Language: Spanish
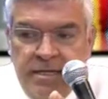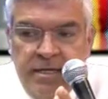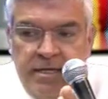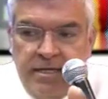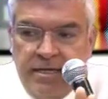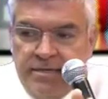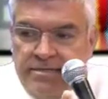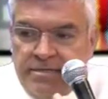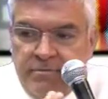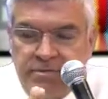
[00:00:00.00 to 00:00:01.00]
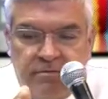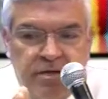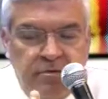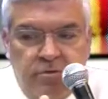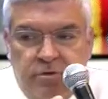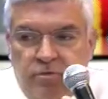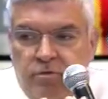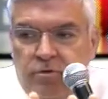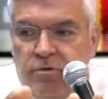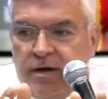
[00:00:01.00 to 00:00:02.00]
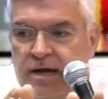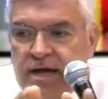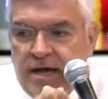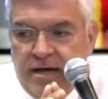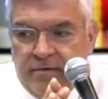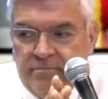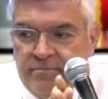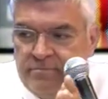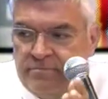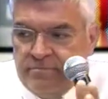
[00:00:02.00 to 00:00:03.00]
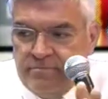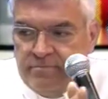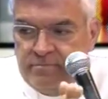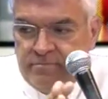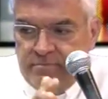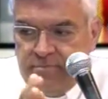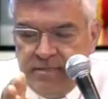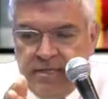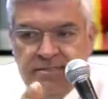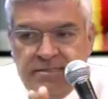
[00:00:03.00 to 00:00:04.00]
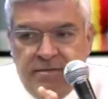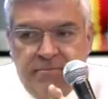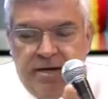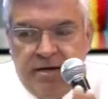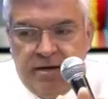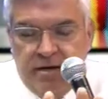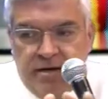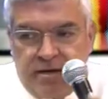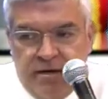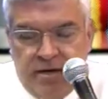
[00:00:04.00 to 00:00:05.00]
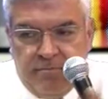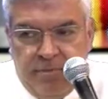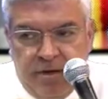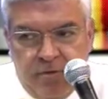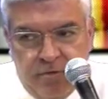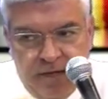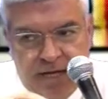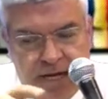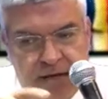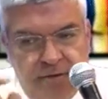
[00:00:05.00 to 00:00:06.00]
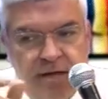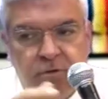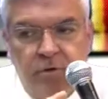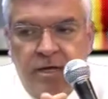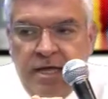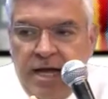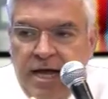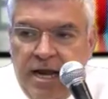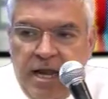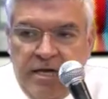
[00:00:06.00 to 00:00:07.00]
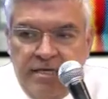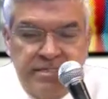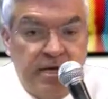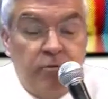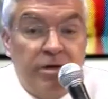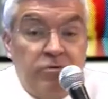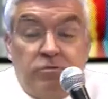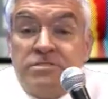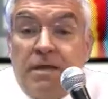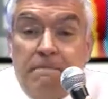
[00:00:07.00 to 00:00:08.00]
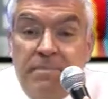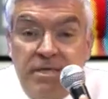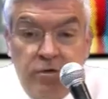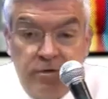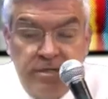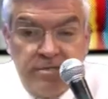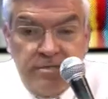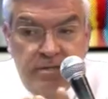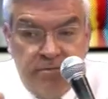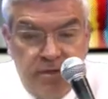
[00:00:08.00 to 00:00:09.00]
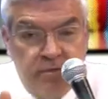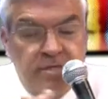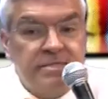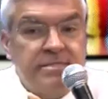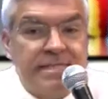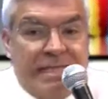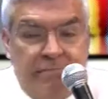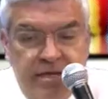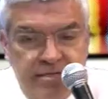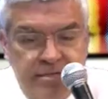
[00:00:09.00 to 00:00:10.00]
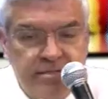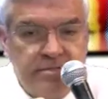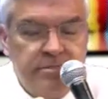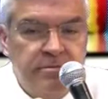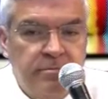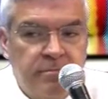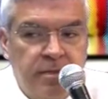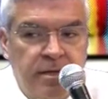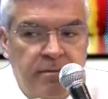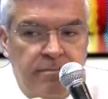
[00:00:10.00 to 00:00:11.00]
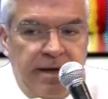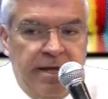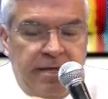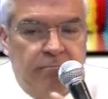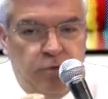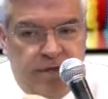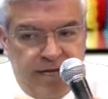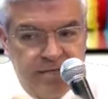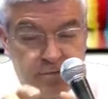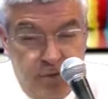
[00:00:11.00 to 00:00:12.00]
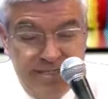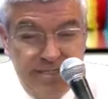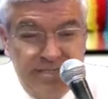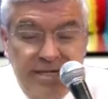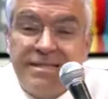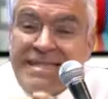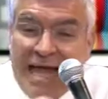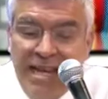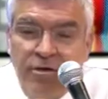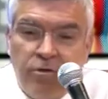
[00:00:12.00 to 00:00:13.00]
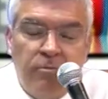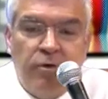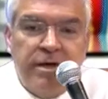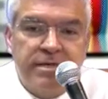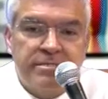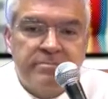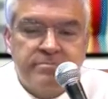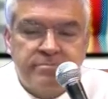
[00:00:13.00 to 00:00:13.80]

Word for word: Eh, estamos hablando de uno a la décima, pero elevado a la quién sabe cuántos billones de billones de veces para que pudieras tú existir tal y como eres.